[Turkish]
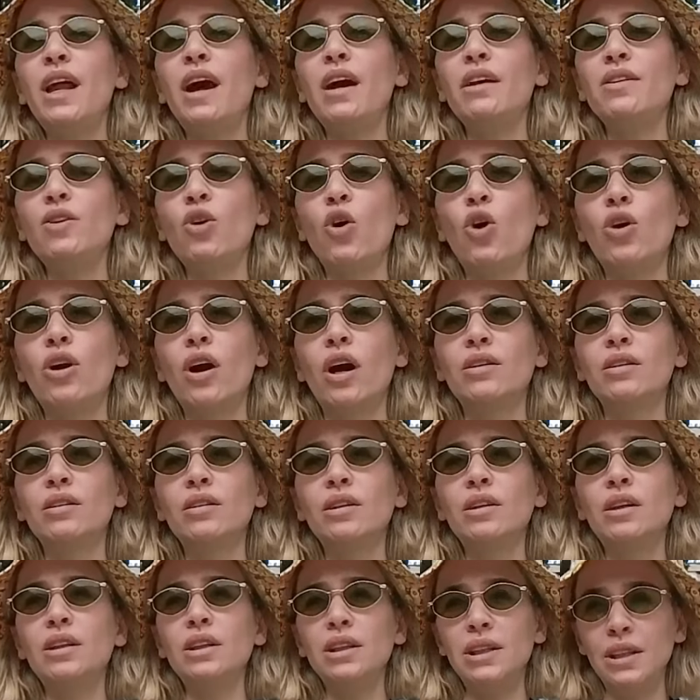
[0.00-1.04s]
nerede öğrendin?
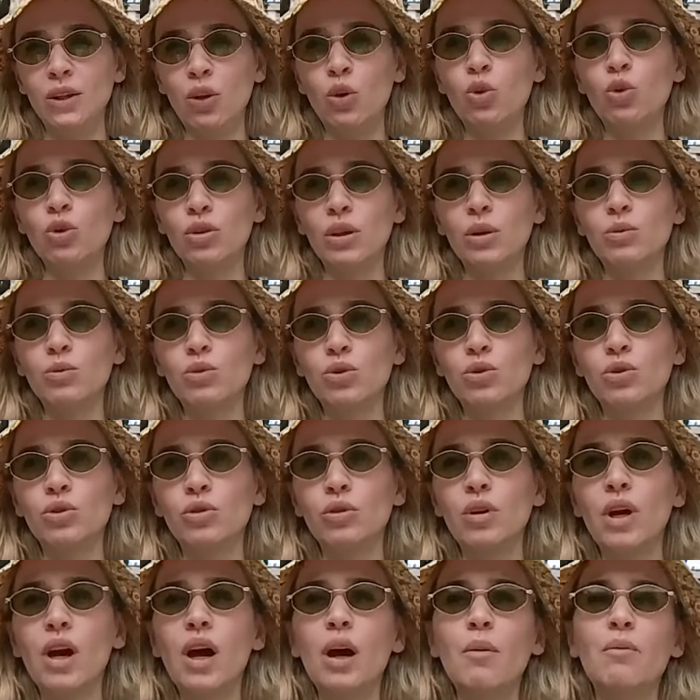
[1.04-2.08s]
İlk, ilkokulda mı duydun?
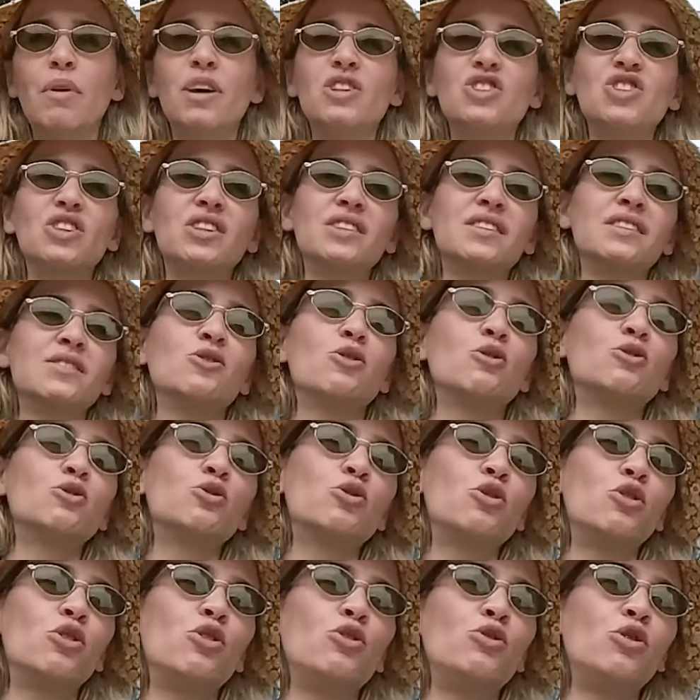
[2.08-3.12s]
Yo. Başkasının
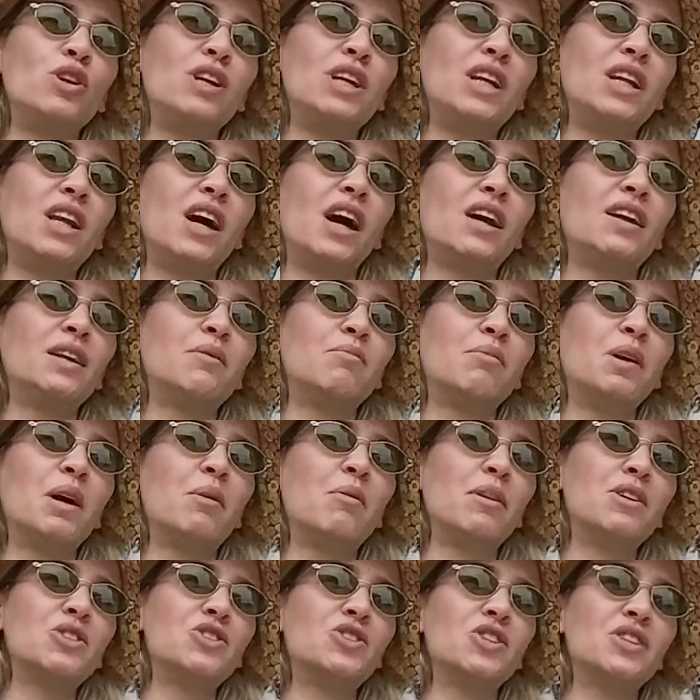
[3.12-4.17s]
özgürlüğünü ihlal etmeye
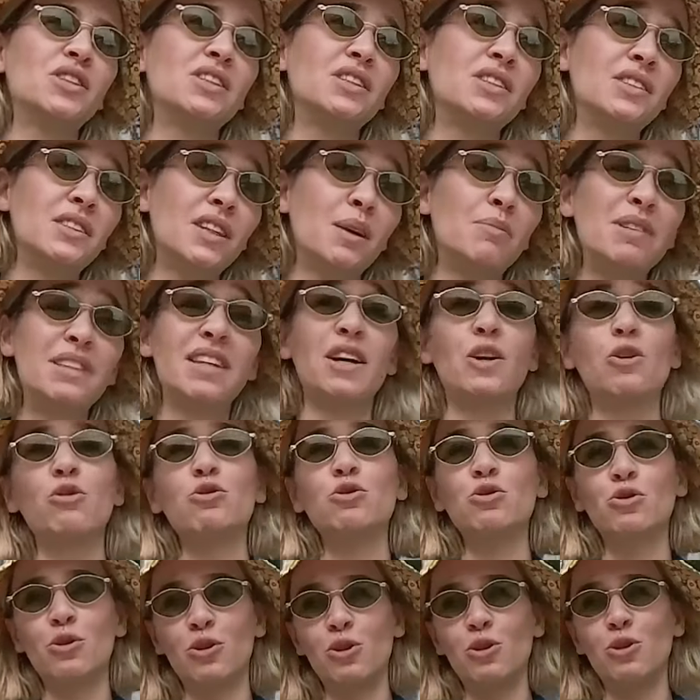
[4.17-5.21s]
başladığında biter
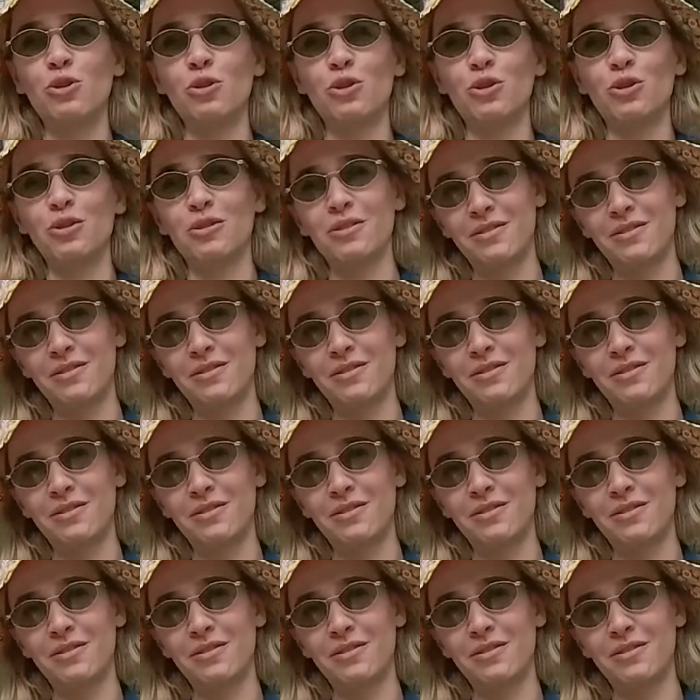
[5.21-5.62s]
özgürlük.